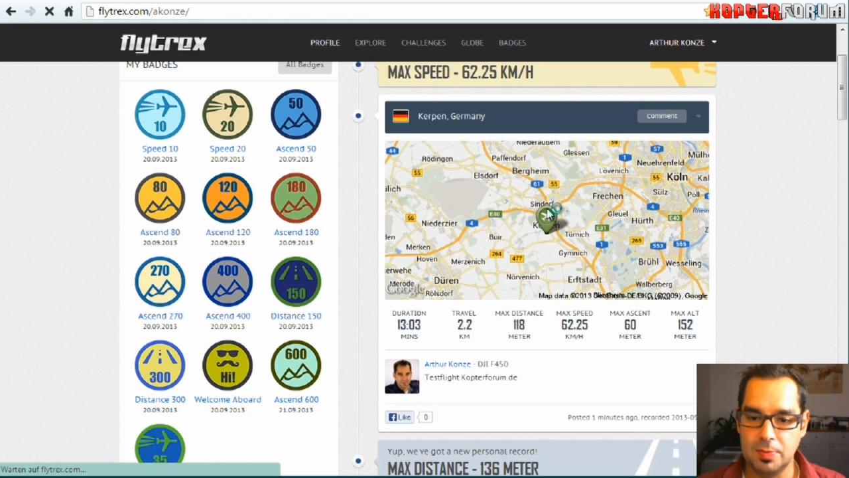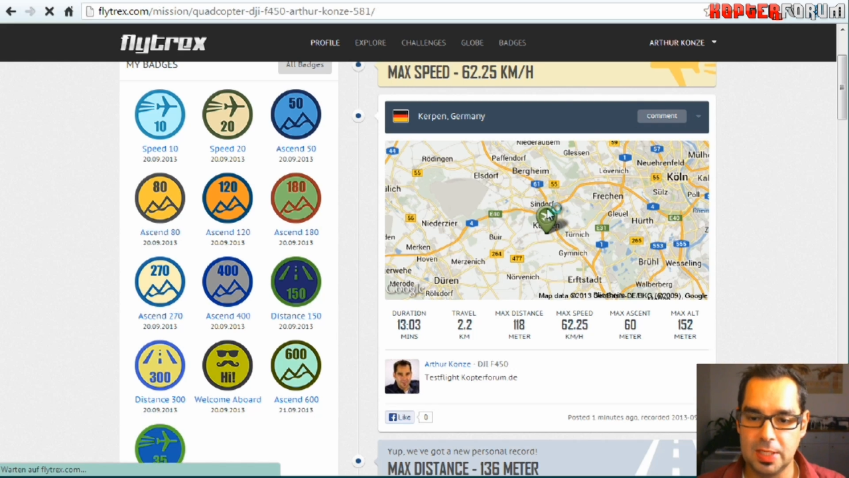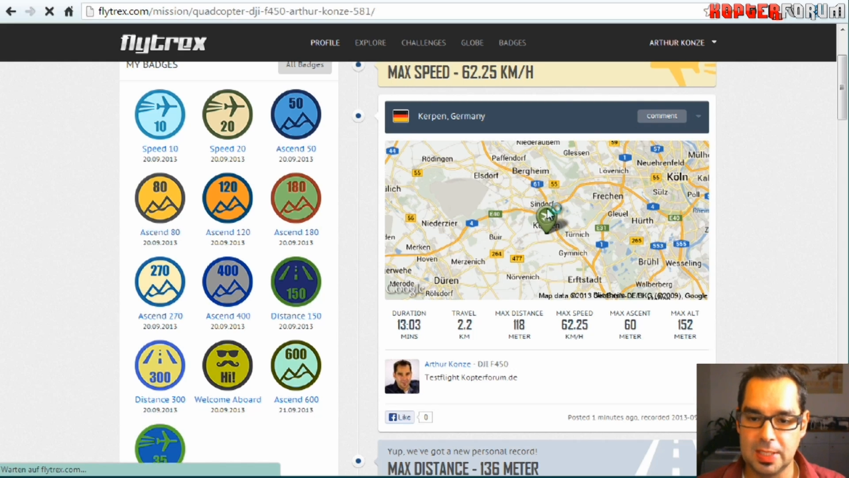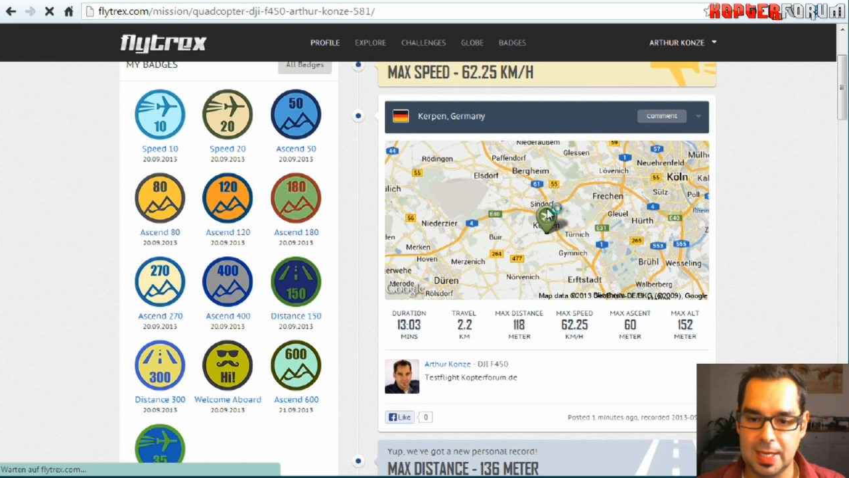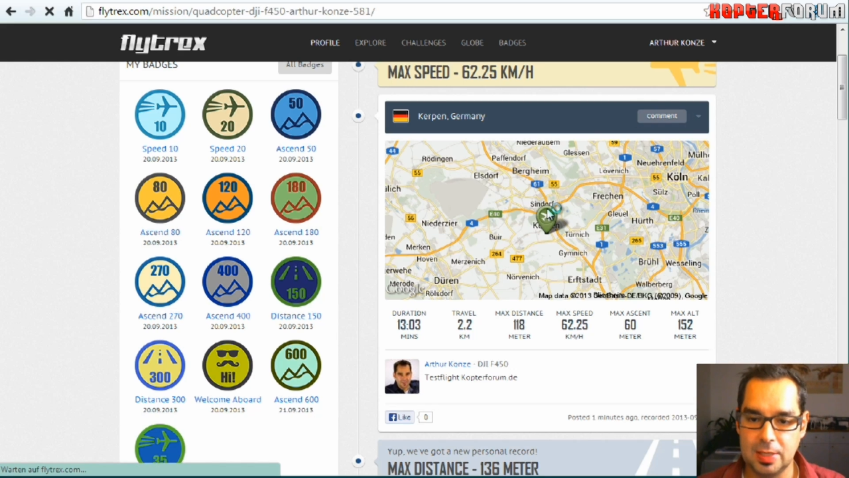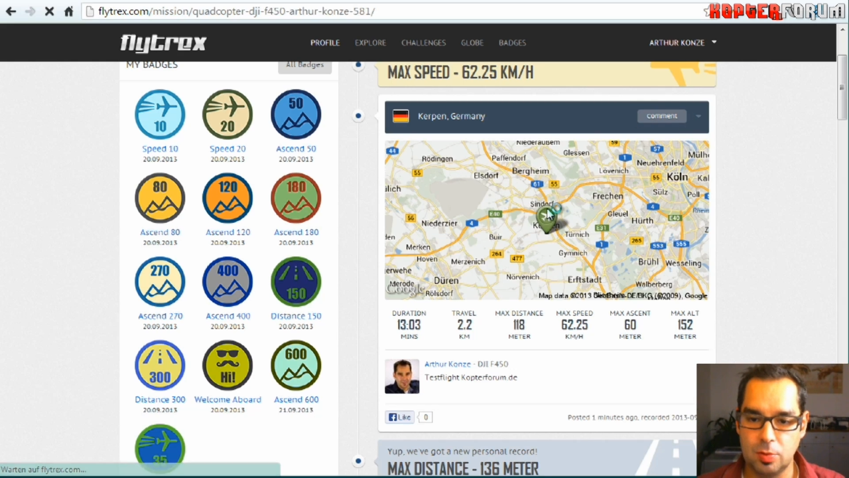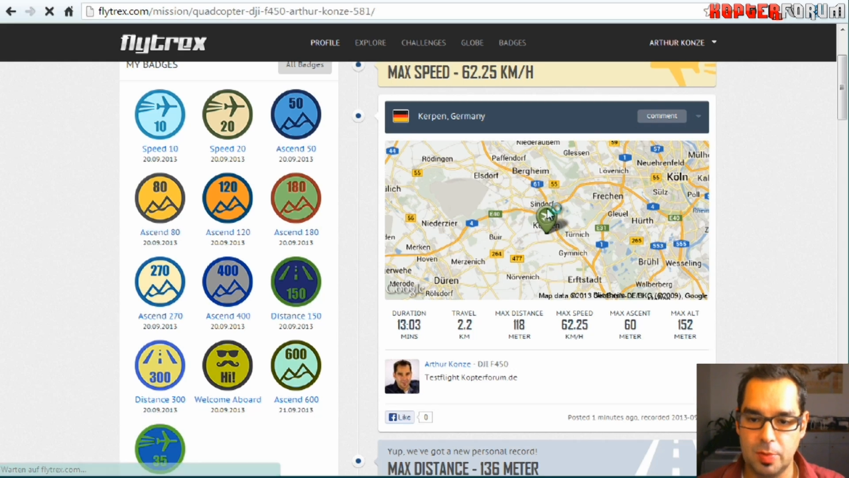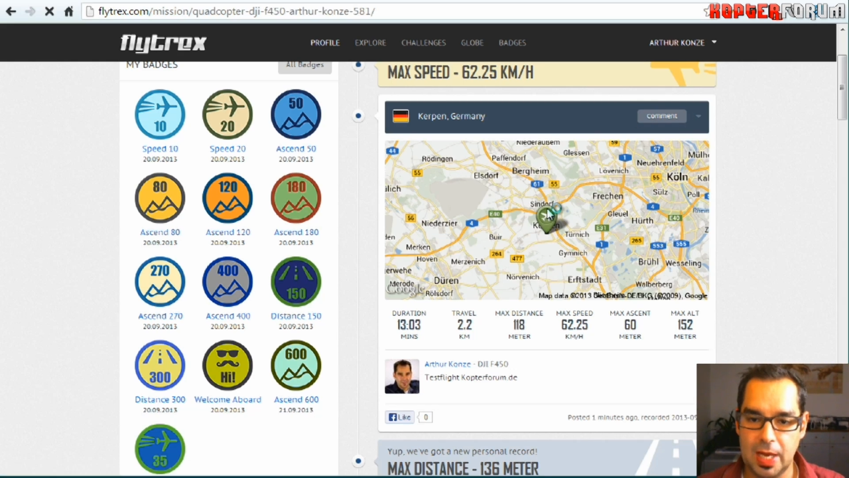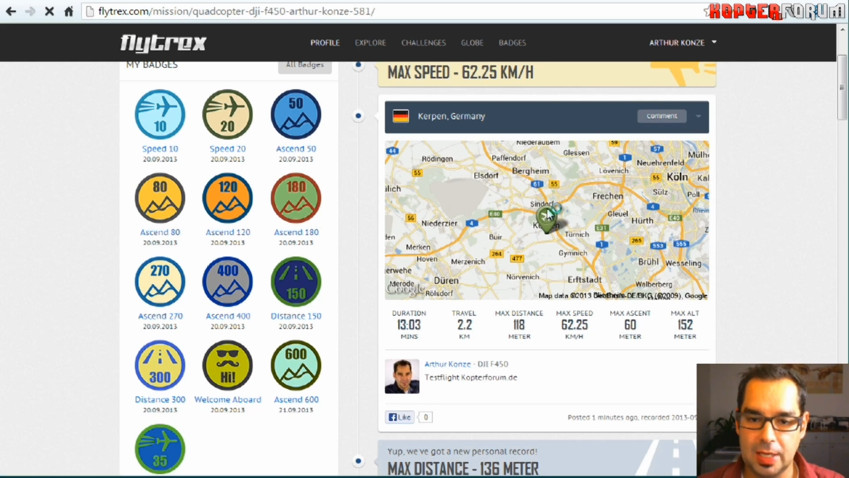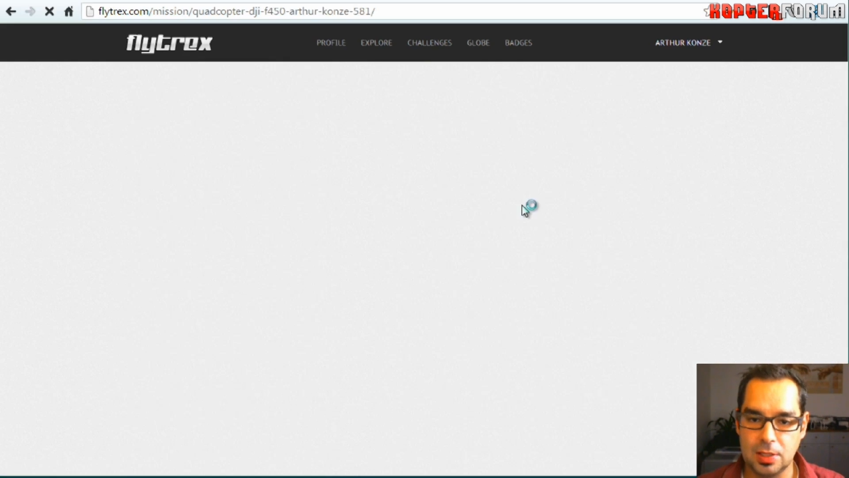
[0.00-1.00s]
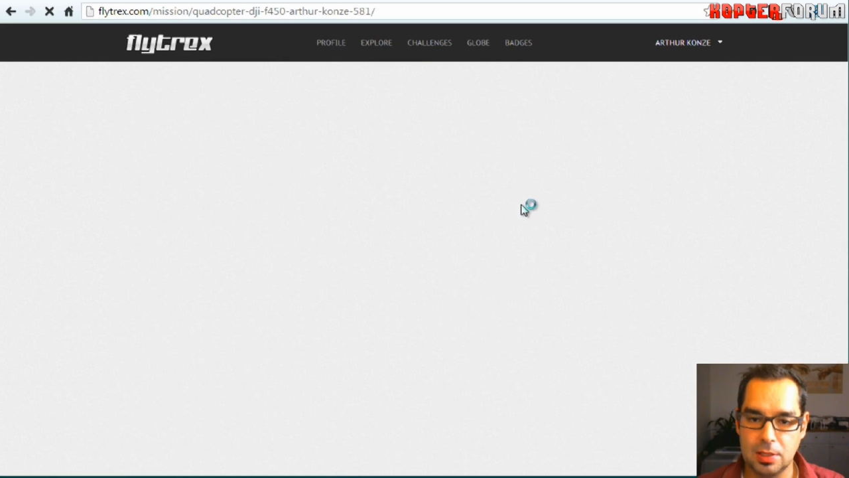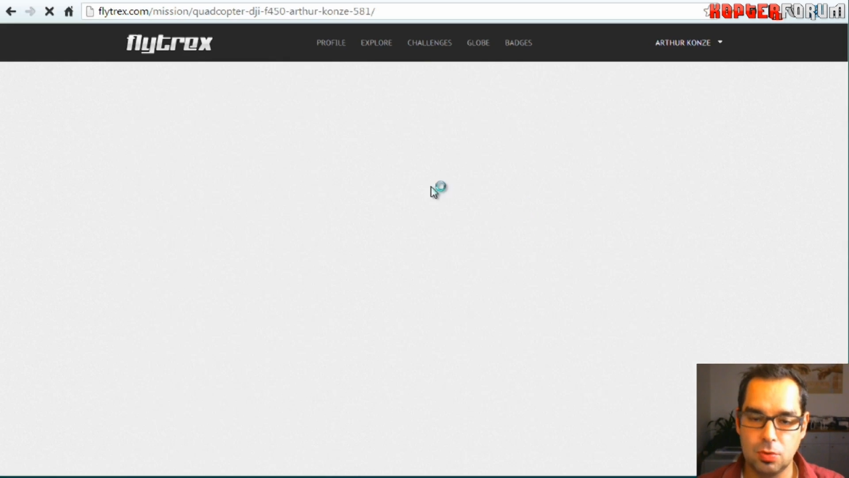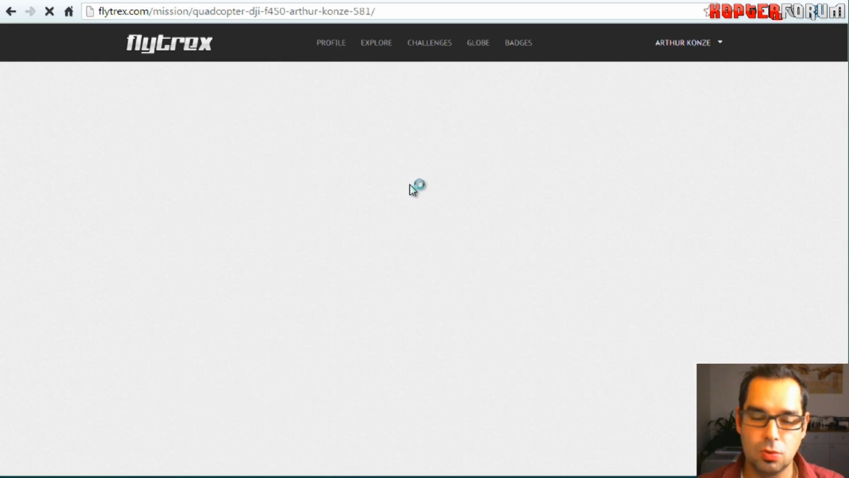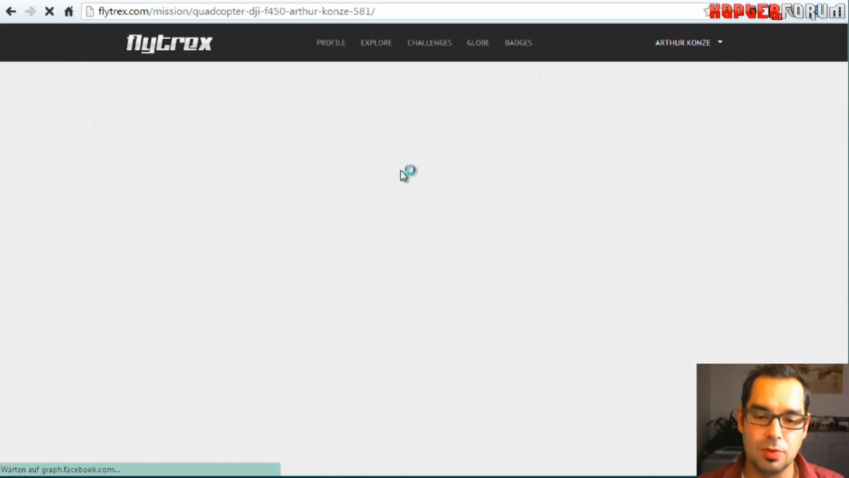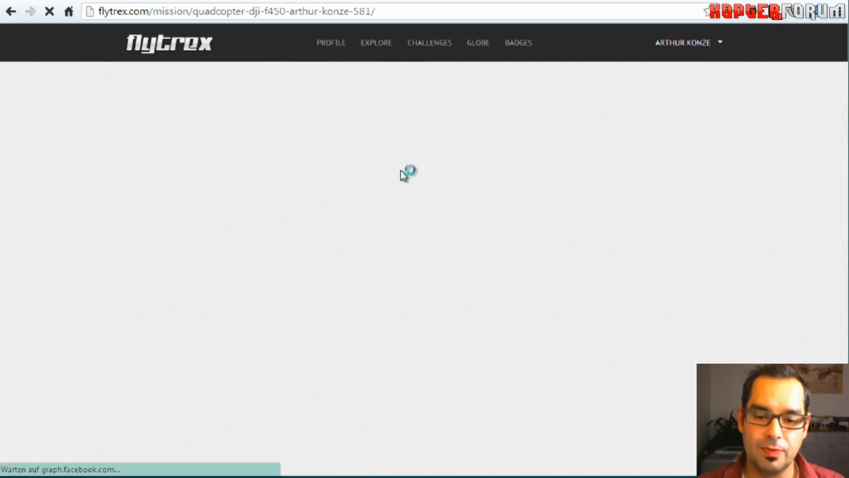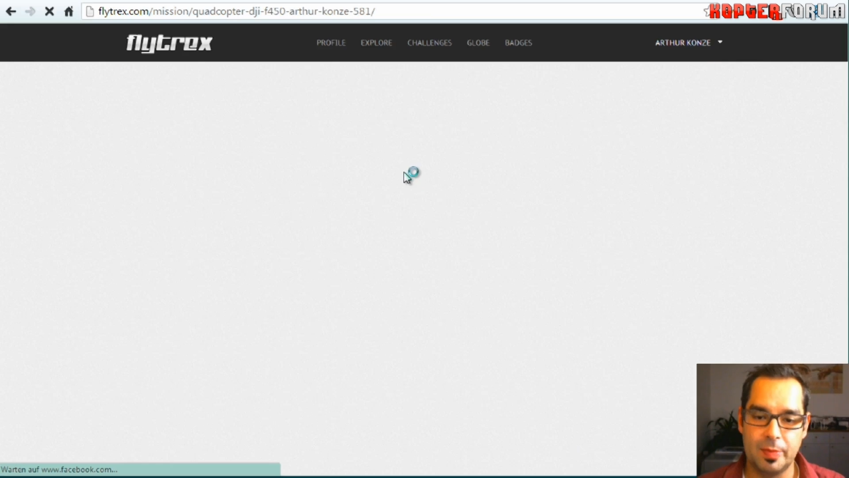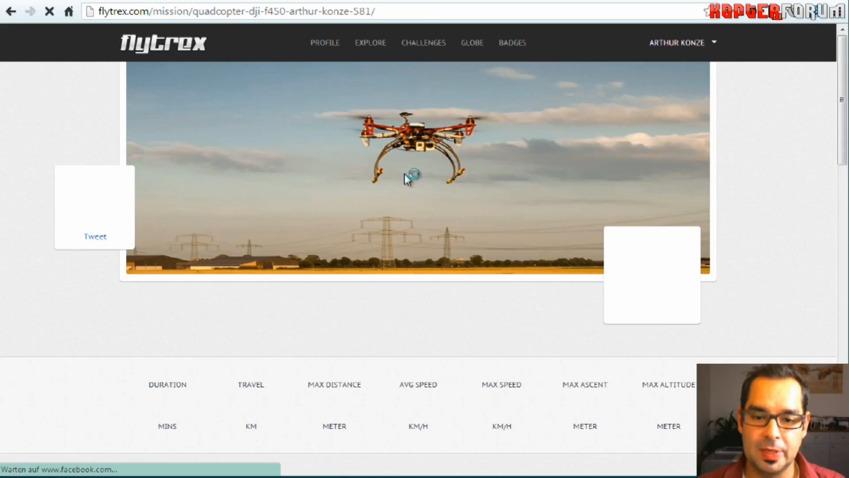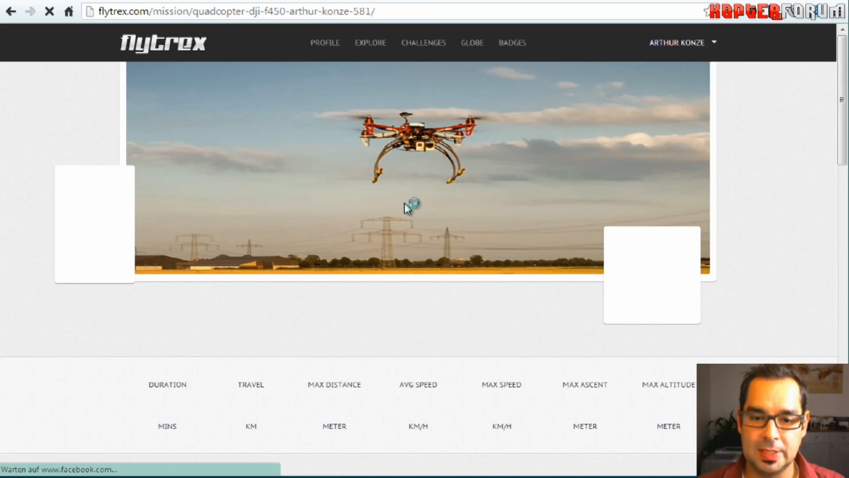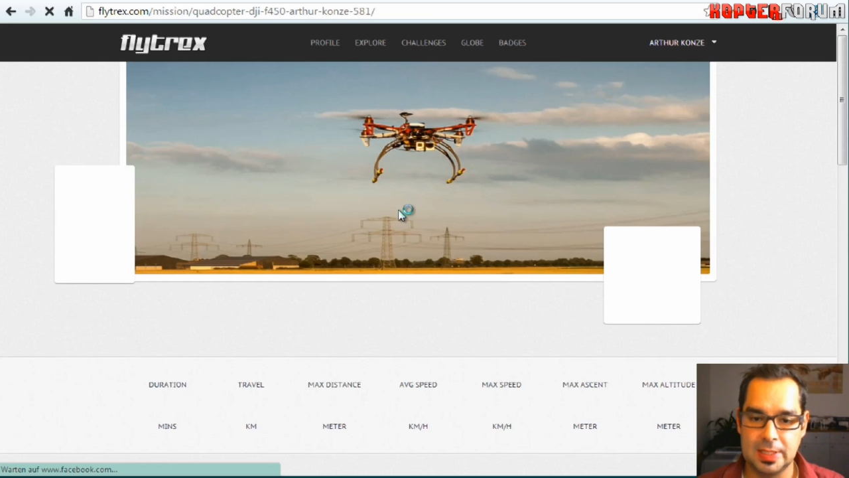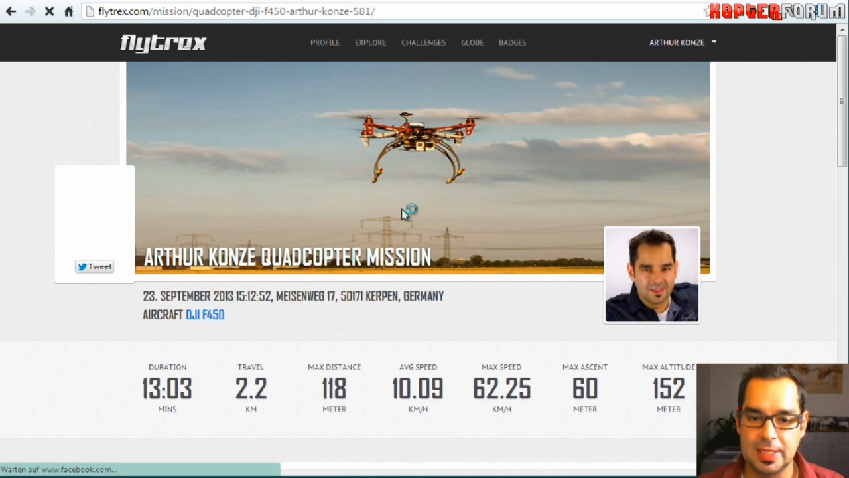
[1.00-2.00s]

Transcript: im Detail nochmal angucken, wenn man